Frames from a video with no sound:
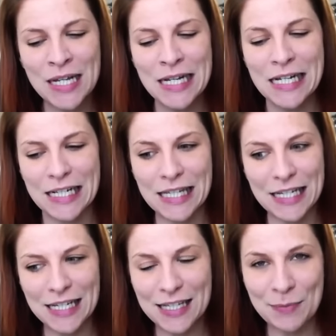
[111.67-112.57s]
Das
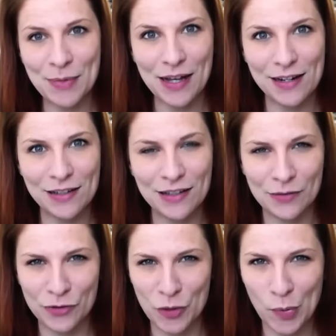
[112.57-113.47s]
nächste Mal äh,
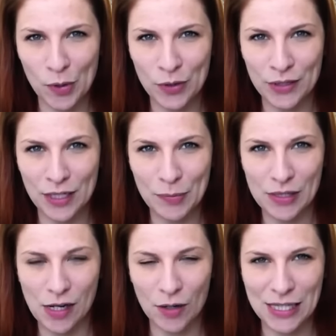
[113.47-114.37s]
versprochen gibt es
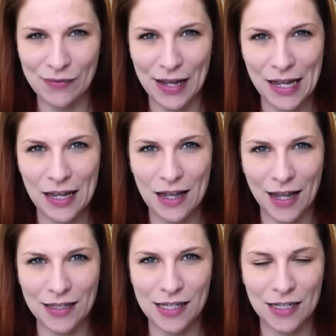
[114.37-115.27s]
auch zwei
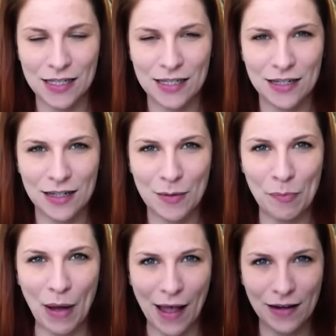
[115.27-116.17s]
Headsets, die
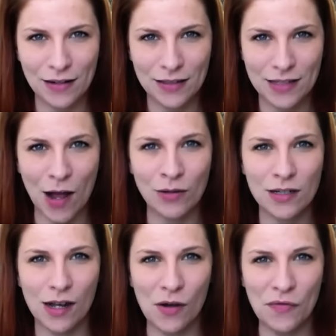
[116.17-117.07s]
beide Sound
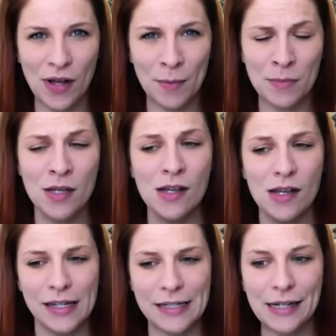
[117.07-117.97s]
drauf haben.
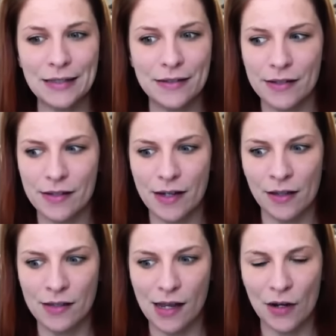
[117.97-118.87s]
Ich dachte, das ist
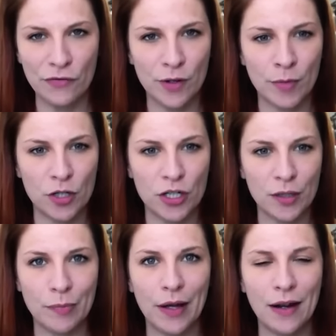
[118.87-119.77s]
ganz einfach. Man
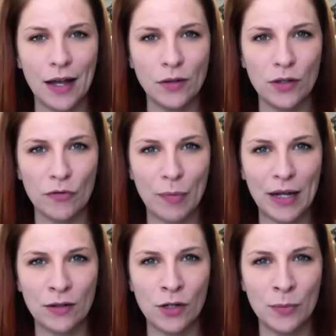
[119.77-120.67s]
steckt beide ein und auf
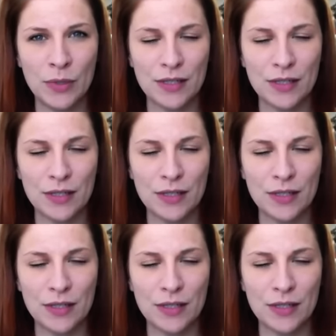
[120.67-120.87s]
beiden kommt es.